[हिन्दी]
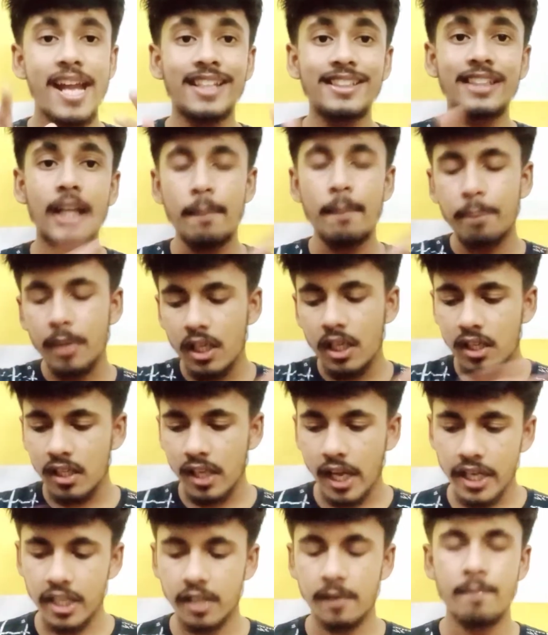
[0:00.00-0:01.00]
एग्जाम्पल
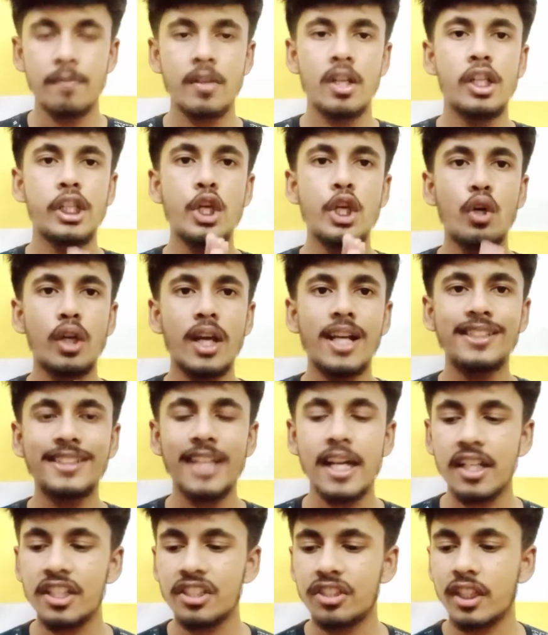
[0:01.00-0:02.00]
नाइन ये हो गया
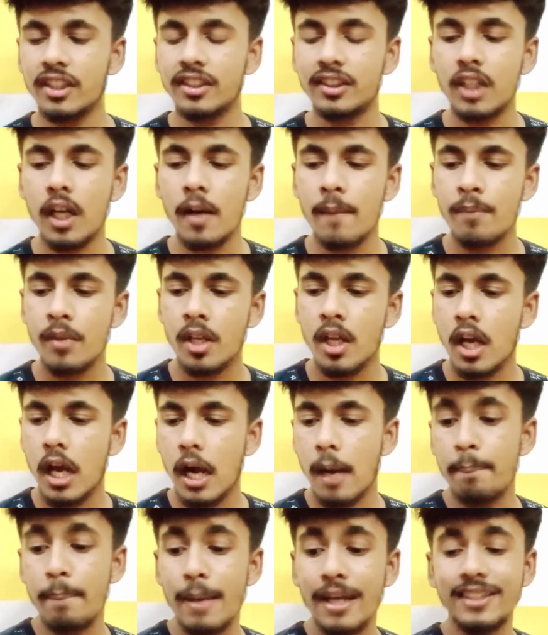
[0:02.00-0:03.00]
स्टैटिस्टिक्स का
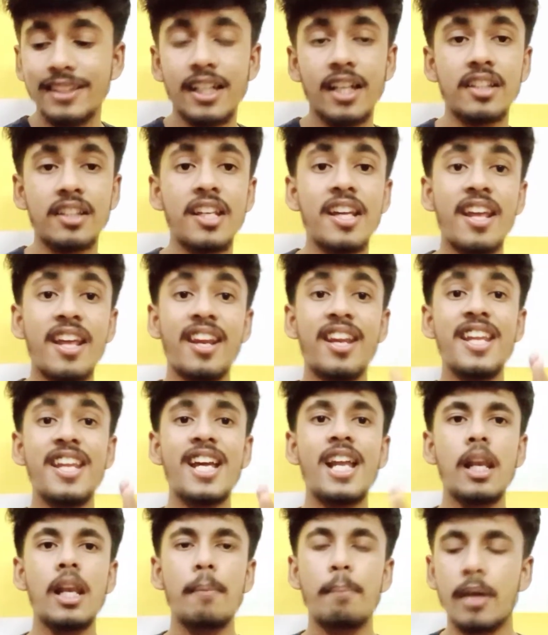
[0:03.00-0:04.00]
अब बात करते हैं
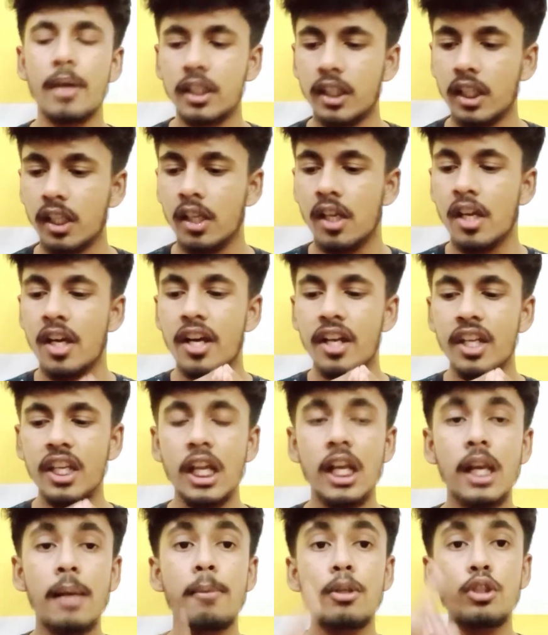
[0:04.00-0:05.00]
रियल नंबर की
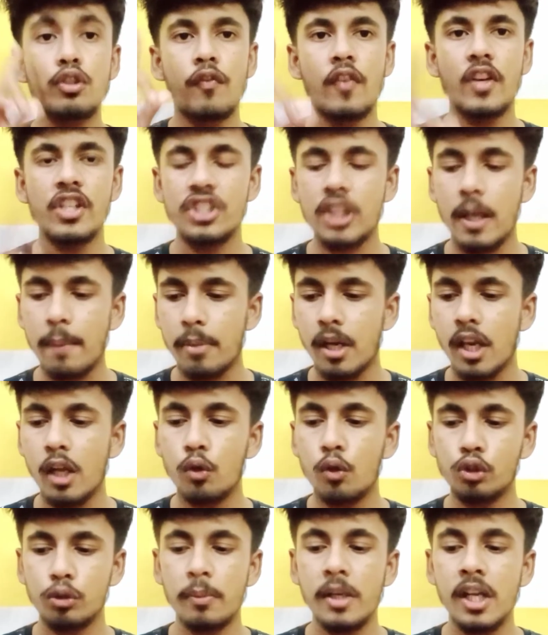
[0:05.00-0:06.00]
रियल नंबर जो फर्स्ट चैप्टर है
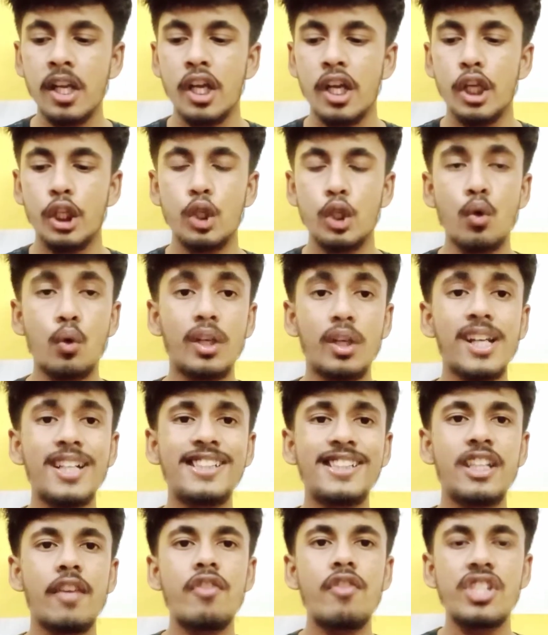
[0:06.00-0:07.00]
उसमें
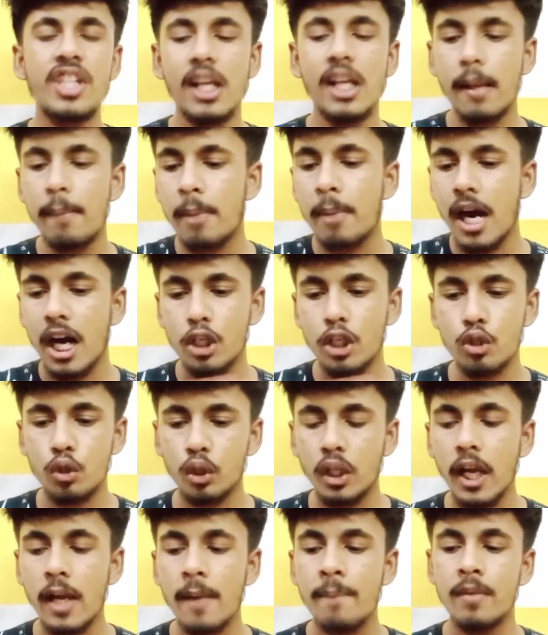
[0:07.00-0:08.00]
यूक्लिड्स डिवीजन लेम्बा हट
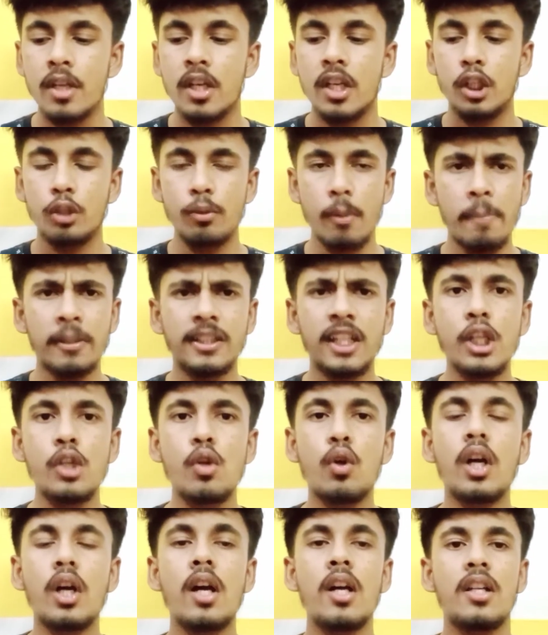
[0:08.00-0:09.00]
चुका है तुम्हें पता नहीं
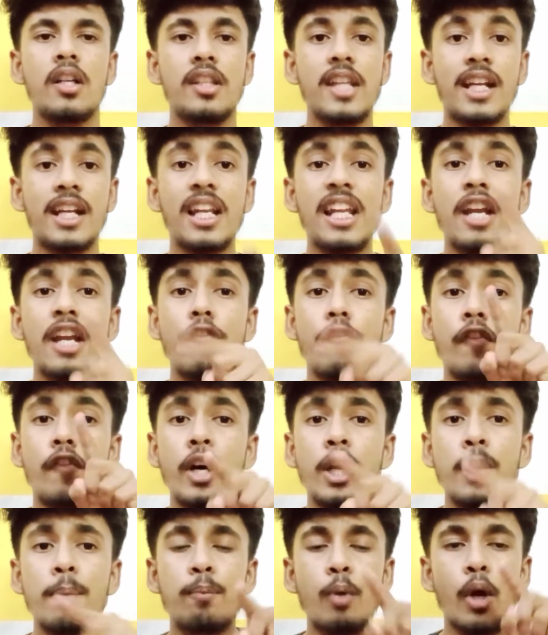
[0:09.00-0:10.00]
होगा देख लेना
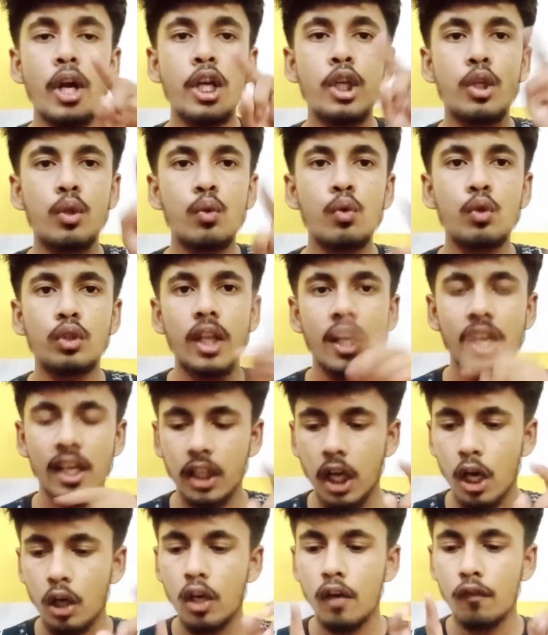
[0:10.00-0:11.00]
वन पॉइंट टू उधर
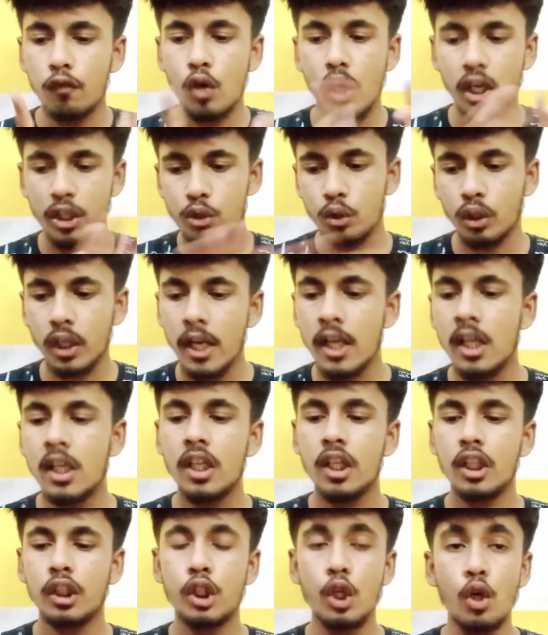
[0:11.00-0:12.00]
लिखा होगा वो हट चुका
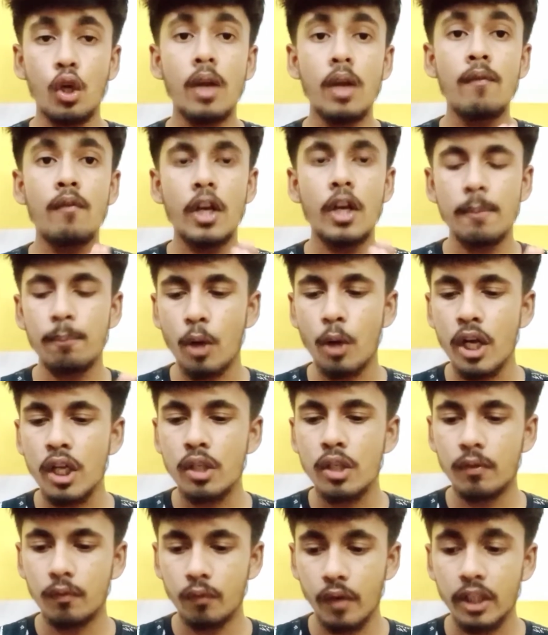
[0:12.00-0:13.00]
है थ्योरम वन
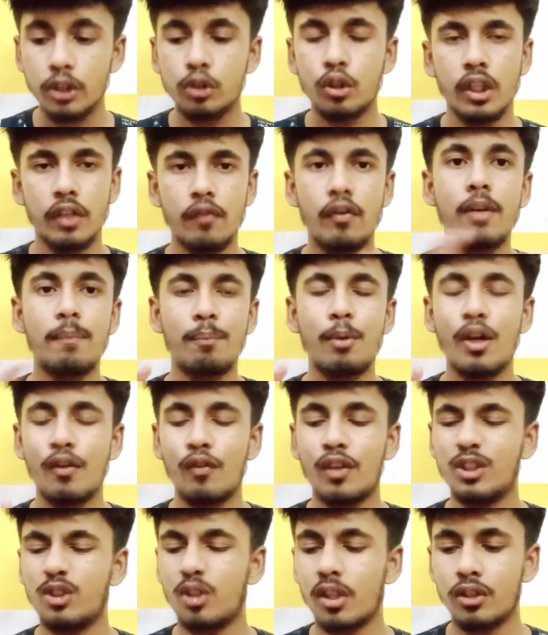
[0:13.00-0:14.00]
पॉइंट वन सॉरी वन पॉइंट
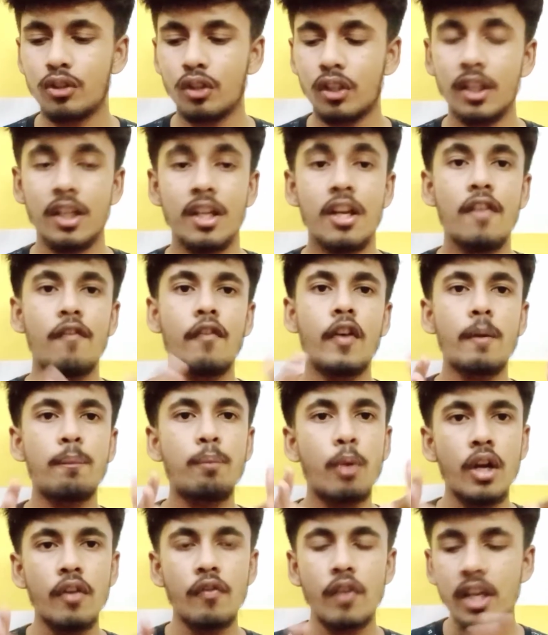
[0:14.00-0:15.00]
वन सॉरी सॉरी वन
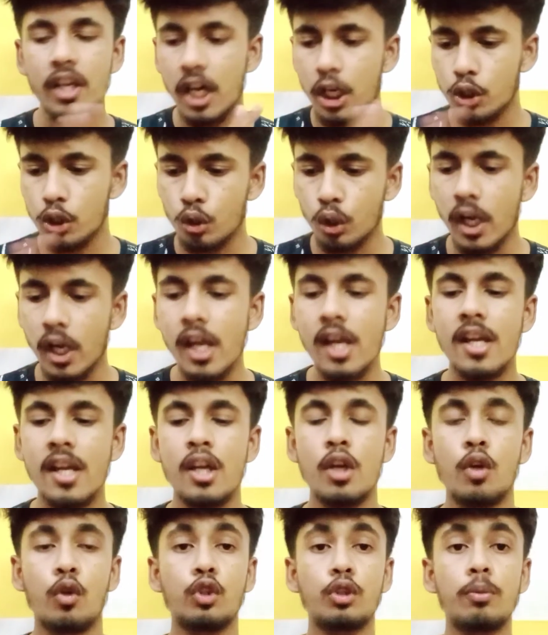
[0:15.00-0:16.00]
पॉइंट वन हट चुका है
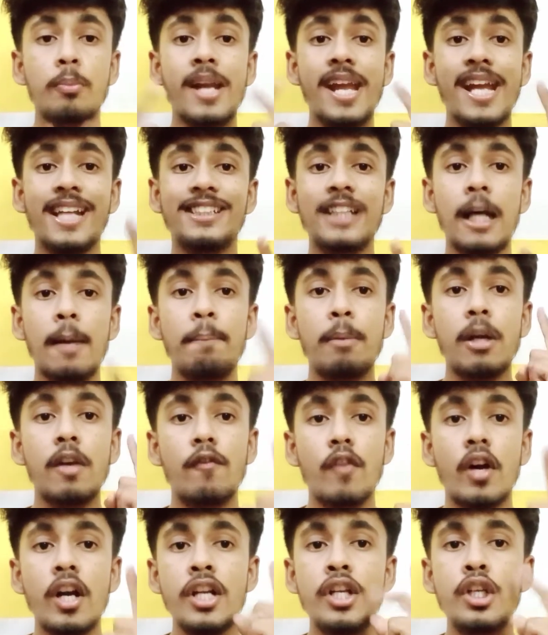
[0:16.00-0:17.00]
उसमें एग्जाम्पल
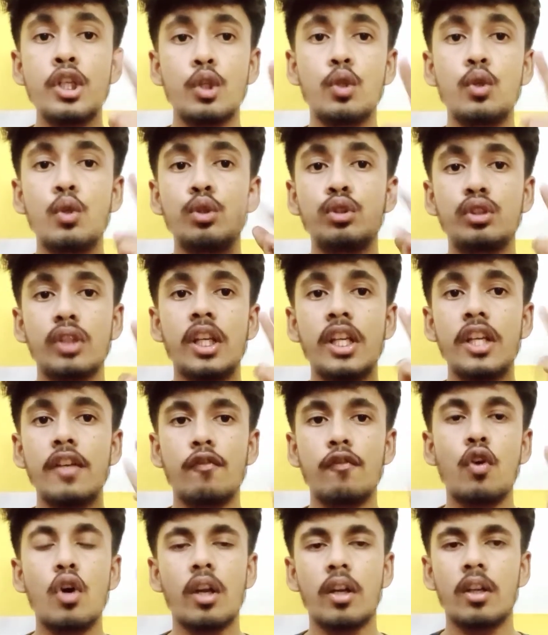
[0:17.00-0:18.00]
वन टू थ्री
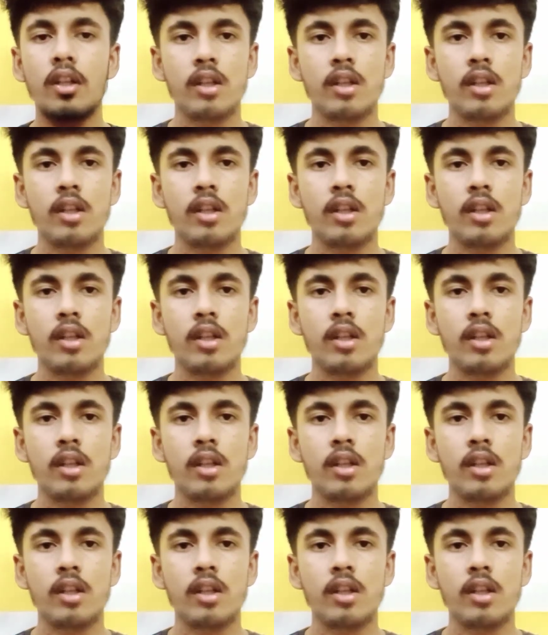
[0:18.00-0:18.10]
फोर